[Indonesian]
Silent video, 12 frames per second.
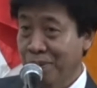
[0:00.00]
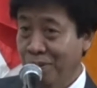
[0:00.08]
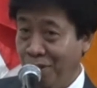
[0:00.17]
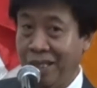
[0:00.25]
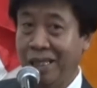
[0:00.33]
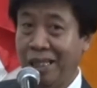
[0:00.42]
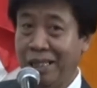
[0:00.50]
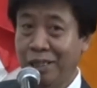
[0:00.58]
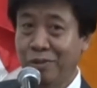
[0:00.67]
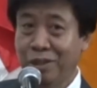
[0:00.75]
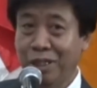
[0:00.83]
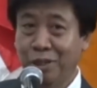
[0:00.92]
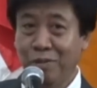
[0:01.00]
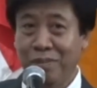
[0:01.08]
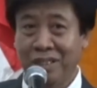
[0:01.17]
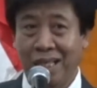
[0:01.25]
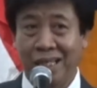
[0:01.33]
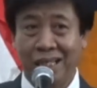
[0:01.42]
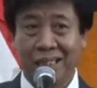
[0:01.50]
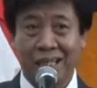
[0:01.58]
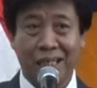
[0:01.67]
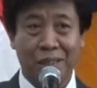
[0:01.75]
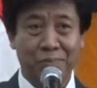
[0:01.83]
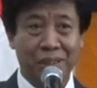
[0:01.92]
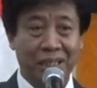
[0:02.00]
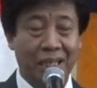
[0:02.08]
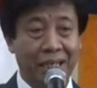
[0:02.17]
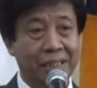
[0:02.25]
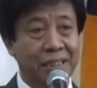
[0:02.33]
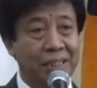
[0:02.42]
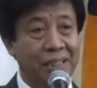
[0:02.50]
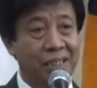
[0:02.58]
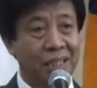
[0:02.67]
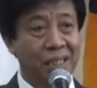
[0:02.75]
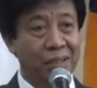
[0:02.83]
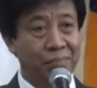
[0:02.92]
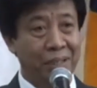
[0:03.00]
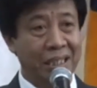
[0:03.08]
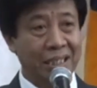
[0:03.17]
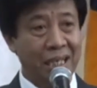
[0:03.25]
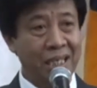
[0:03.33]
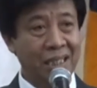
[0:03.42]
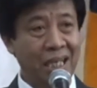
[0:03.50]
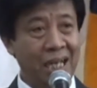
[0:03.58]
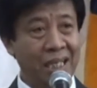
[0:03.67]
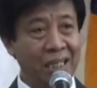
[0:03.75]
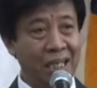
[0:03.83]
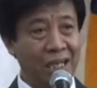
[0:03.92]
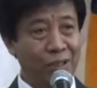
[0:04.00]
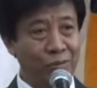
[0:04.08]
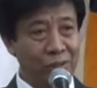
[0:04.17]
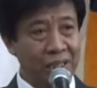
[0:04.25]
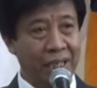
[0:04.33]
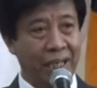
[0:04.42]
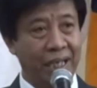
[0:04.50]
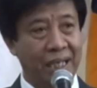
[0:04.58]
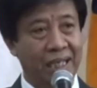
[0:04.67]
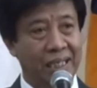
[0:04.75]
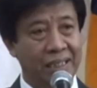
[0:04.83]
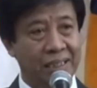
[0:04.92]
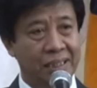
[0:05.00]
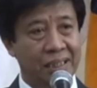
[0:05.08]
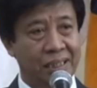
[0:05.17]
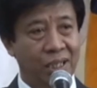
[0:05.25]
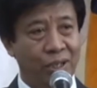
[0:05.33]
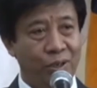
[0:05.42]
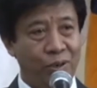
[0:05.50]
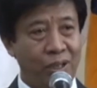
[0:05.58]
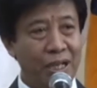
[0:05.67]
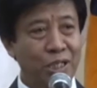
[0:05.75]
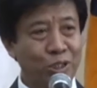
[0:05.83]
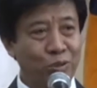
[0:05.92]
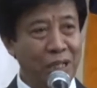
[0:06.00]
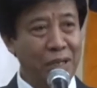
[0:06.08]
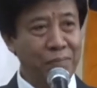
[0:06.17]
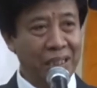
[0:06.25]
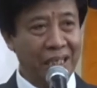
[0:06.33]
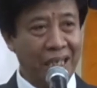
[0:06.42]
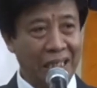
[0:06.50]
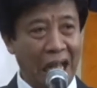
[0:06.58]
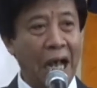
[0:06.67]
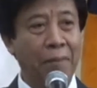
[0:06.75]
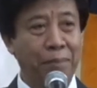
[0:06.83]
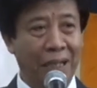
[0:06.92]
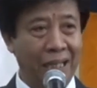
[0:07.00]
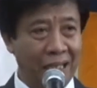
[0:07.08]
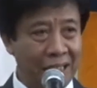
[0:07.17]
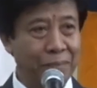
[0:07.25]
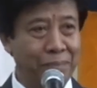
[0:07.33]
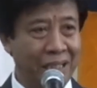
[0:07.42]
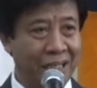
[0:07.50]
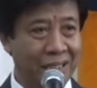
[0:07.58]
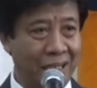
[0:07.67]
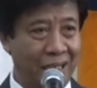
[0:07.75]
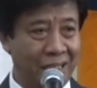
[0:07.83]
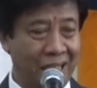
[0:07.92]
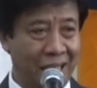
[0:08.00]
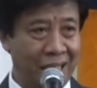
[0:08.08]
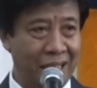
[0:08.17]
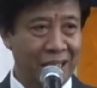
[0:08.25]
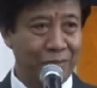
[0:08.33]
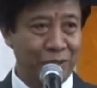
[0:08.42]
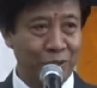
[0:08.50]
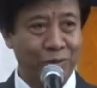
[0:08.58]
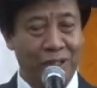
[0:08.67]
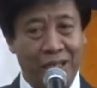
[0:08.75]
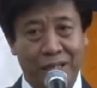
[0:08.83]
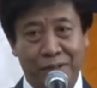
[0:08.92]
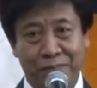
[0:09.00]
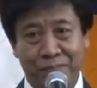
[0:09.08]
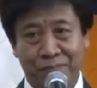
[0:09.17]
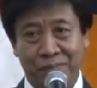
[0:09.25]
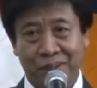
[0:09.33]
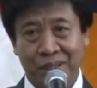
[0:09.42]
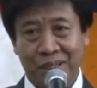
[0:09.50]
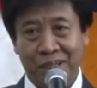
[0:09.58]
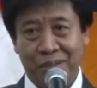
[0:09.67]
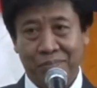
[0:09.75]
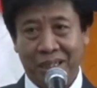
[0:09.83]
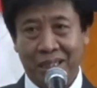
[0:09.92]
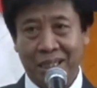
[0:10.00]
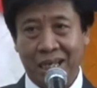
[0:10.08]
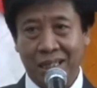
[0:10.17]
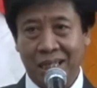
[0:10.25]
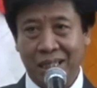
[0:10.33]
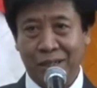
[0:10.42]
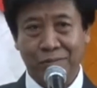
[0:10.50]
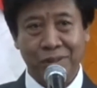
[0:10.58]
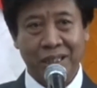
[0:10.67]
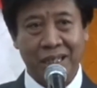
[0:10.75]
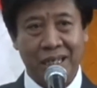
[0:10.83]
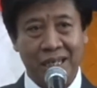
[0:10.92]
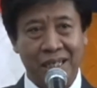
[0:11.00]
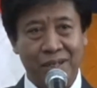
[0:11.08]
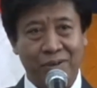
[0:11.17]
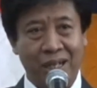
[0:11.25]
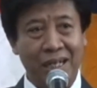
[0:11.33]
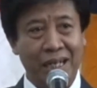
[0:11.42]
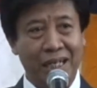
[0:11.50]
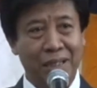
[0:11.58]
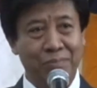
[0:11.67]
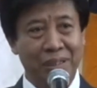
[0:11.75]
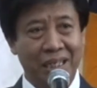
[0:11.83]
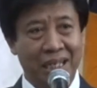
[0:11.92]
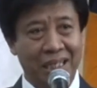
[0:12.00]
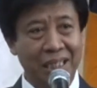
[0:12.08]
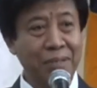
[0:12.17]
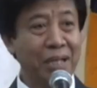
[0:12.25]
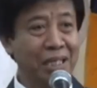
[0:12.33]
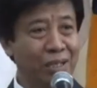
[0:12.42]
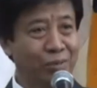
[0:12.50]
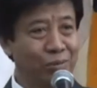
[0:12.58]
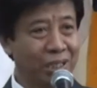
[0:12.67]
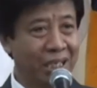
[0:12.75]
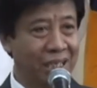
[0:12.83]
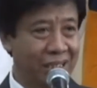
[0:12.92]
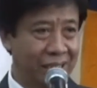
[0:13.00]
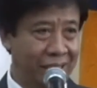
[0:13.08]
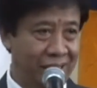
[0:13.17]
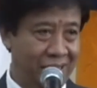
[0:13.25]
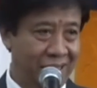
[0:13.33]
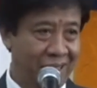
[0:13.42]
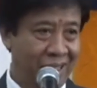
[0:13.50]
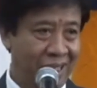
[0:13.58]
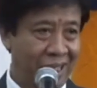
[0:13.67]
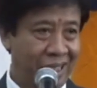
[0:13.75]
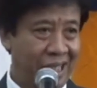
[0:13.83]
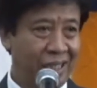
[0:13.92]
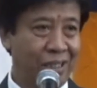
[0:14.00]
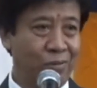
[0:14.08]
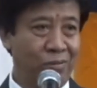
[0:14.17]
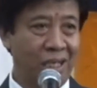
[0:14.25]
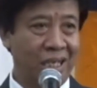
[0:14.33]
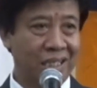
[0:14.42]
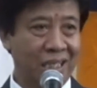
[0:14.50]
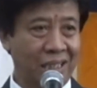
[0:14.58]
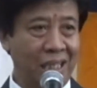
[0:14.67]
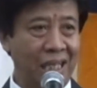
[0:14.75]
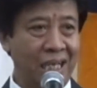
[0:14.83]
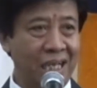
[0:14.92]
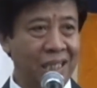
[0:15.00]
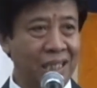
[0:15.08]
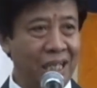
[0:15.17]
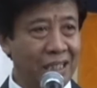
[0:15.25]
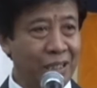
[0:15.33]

oleh karena itu tentu masyarakat akan melihat pada saat Anda kuliah orang sudah melihat apalagi pada saat Anda diwisuda Pada saat Anda kuliah orang akan melihat di mana kuliahnya. Yang kedua, setelah Anda